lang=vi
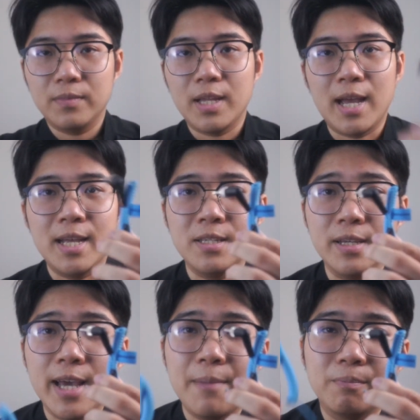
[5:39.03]
hai sợi
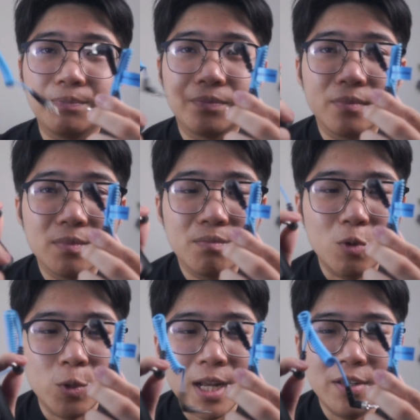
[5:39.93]
cáp
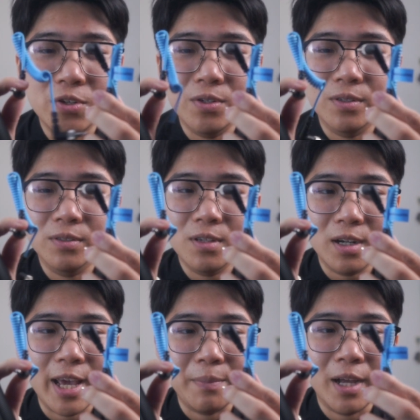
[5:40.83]
màu xanh dương rất
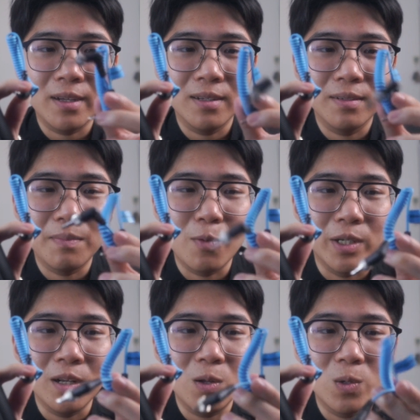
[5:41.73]
là đẹp ha màu
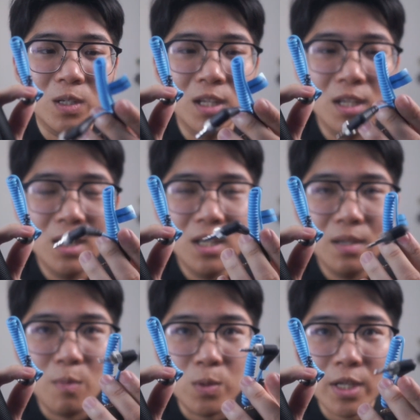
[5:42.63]
mình thích luôn
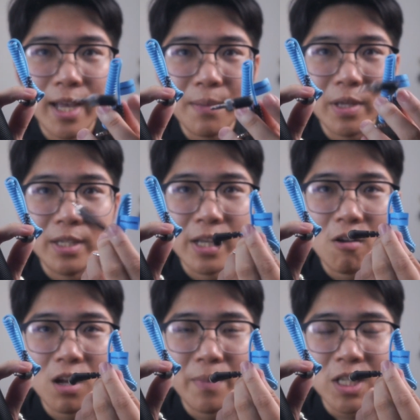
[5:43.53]
một sợi cáp thì sẽ
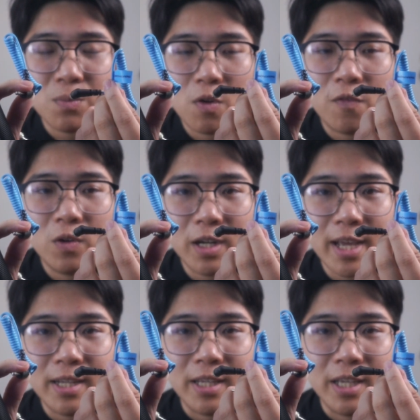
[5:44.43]
có cái max smartphone ở
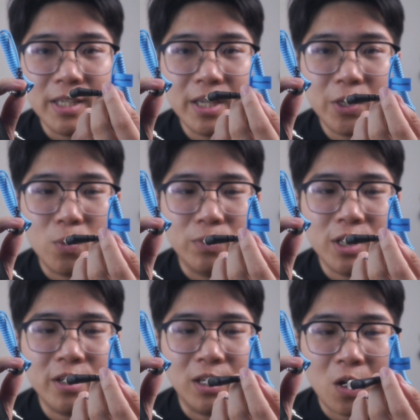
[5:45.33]
đây thì hiển nhiên dùng
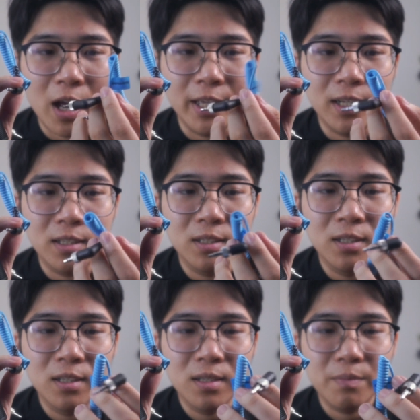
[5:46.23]
cho điện thoại ha
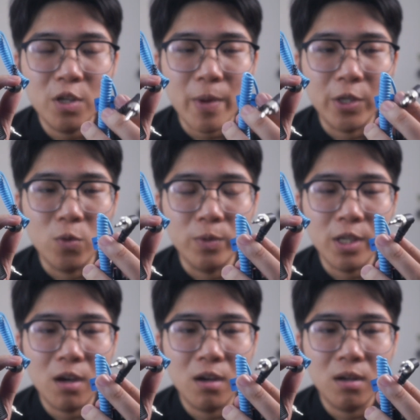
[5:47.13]
nếu bạn dùng
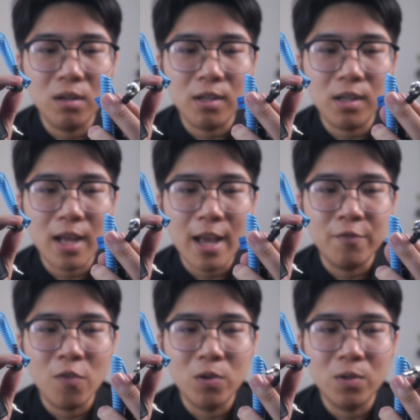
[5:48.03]
cho
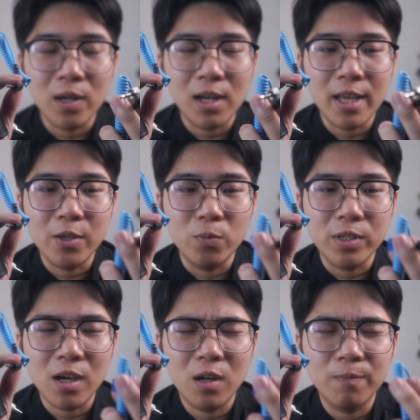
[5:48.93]
iPhone hoặc là dùng
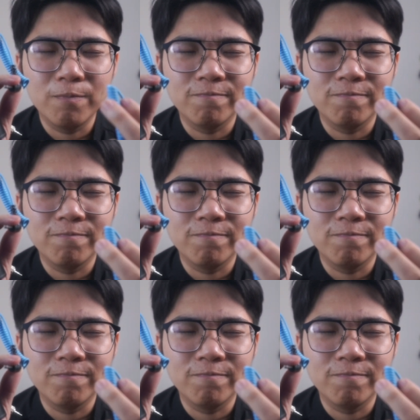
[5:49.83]
cho